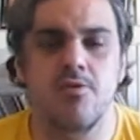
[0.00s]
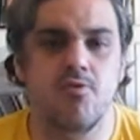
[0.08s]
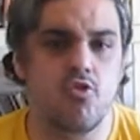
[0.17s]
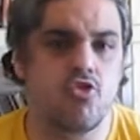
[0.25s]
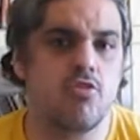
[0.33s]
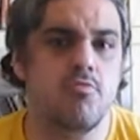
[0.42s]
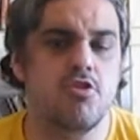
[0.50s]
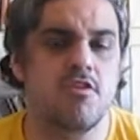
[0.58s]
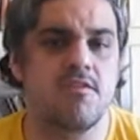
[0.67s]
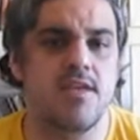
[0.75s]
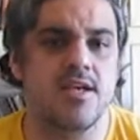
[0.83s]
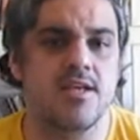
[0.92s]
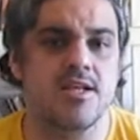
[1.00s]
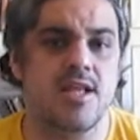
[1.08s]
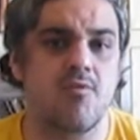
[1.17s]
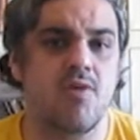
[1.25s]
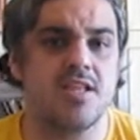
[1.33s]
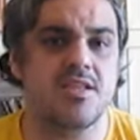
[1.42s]
Eu costumo dizer que
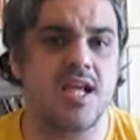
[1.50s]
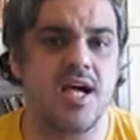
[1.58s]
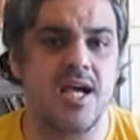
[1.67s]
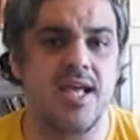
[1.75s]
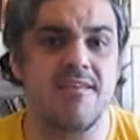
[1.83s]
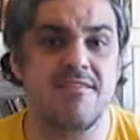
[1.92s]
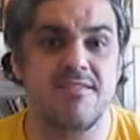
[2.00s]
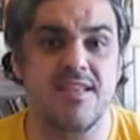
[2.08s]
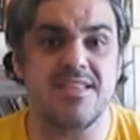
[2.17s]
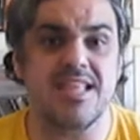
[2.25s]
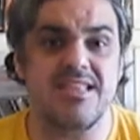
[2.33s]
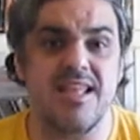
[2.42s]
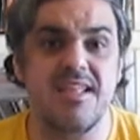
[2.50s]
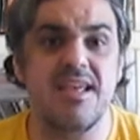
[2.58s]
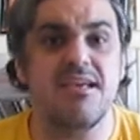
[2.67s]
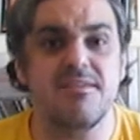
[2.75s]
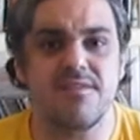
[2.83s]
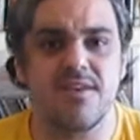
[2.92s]
Gravatá é a Santa
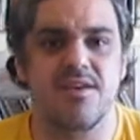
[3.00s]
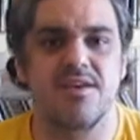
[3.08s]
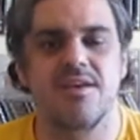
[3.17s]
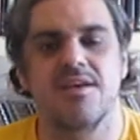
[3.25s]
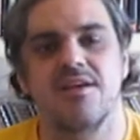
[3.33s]
Teresa